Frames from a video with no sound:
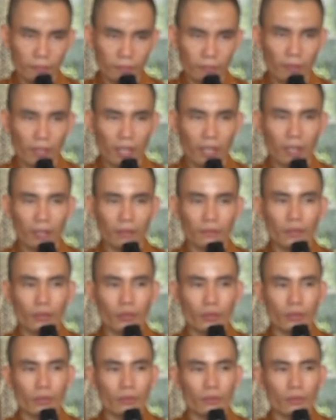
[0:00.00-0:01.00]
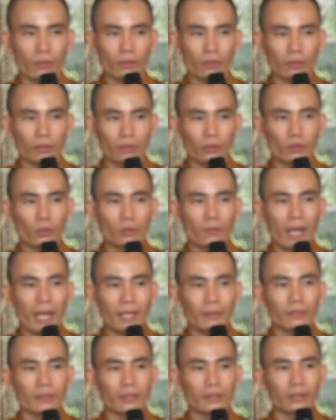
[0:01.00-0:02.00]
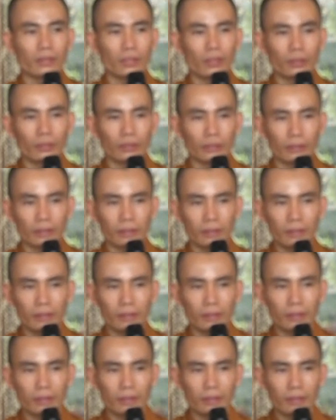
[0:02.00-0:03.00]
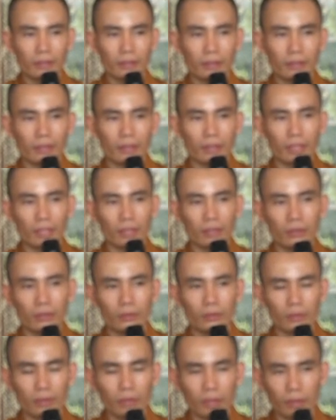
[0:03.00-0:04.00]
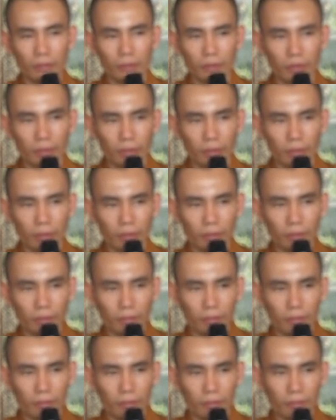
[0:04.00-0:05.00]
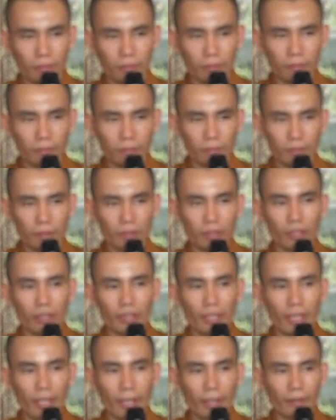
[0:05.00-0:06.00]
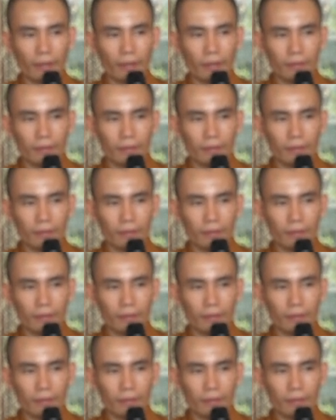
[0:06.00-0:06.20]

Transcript: Và vào chùa tu 3 bữa thôi, chứ ở luôn là không được, nó sẽ chán.